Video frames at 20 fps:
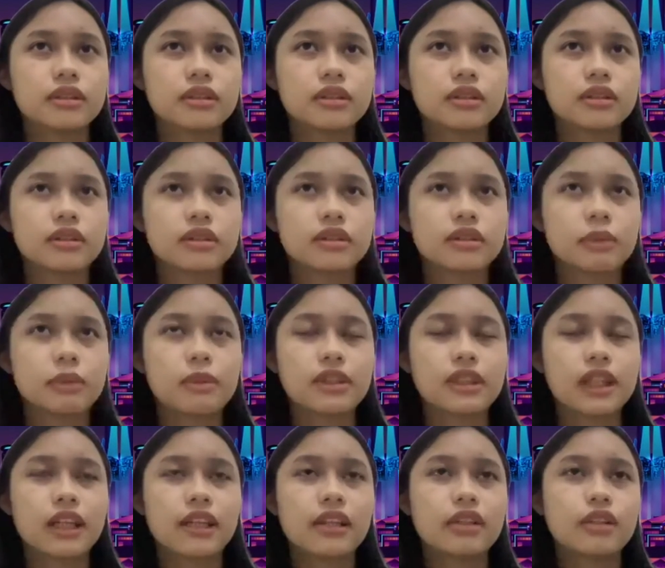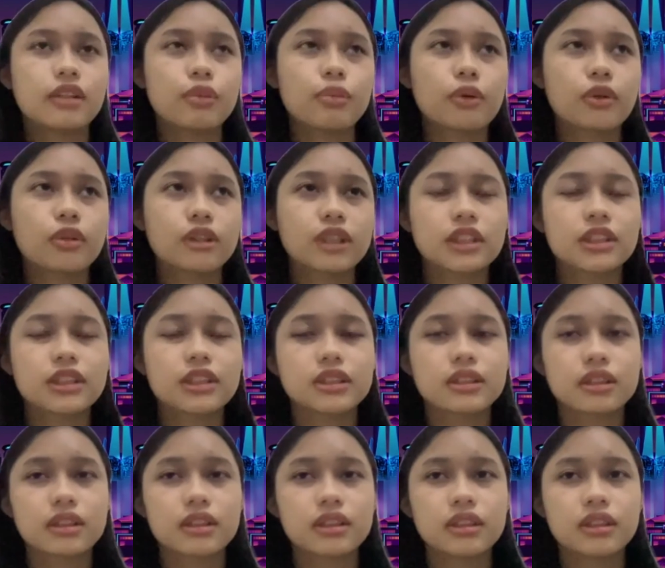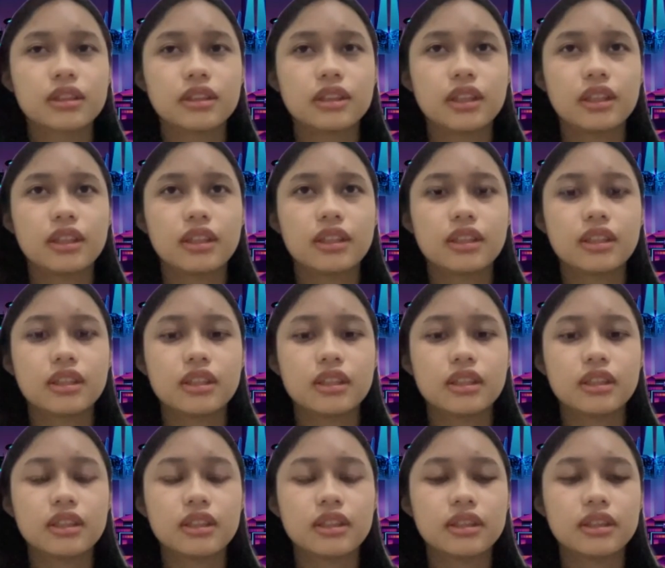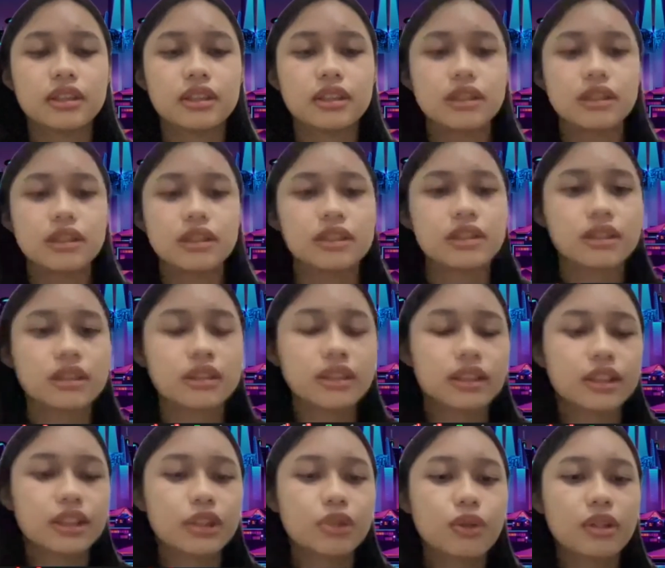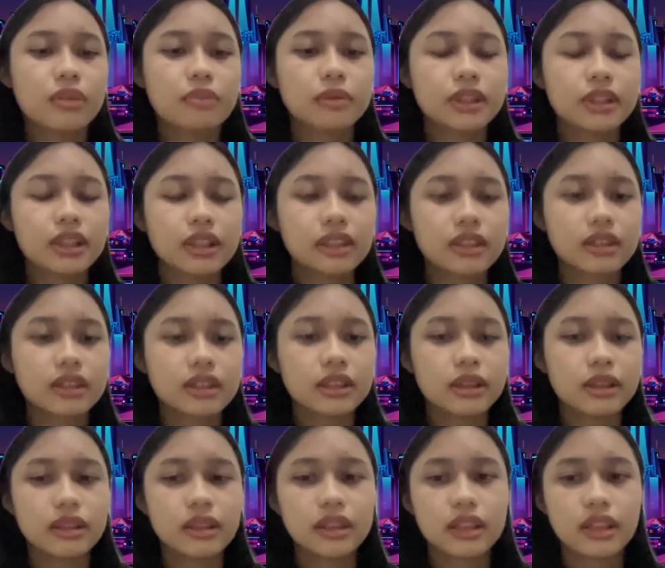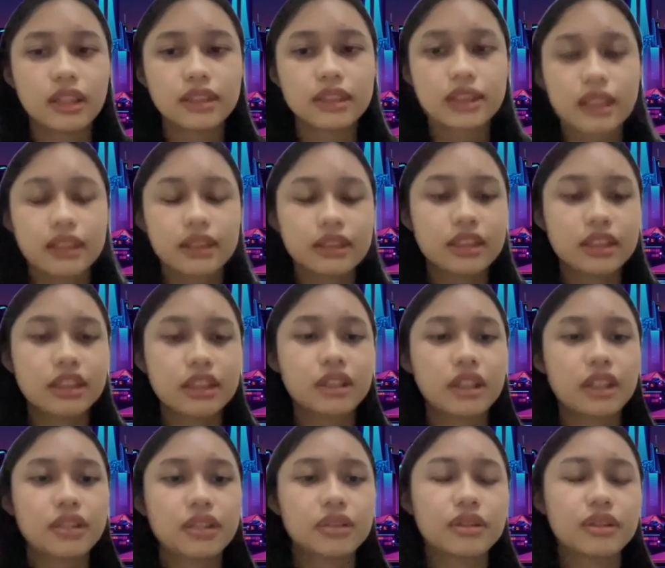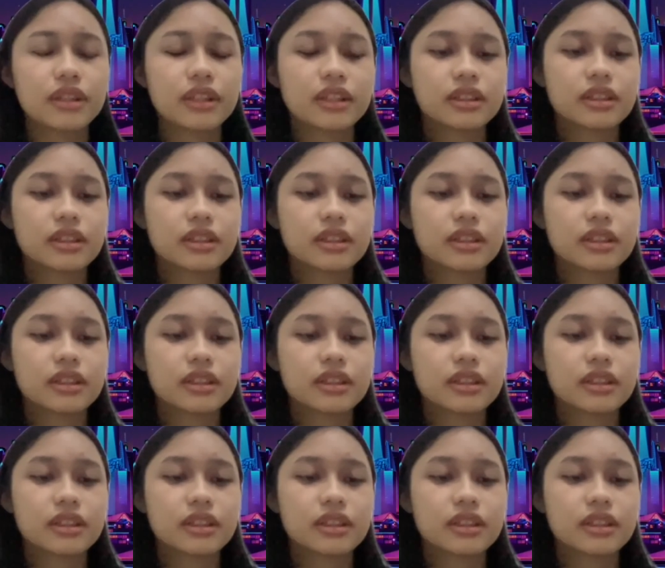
permasalahan atau proses uh, dari requirement yang dikasihkan ke kita gitu ya.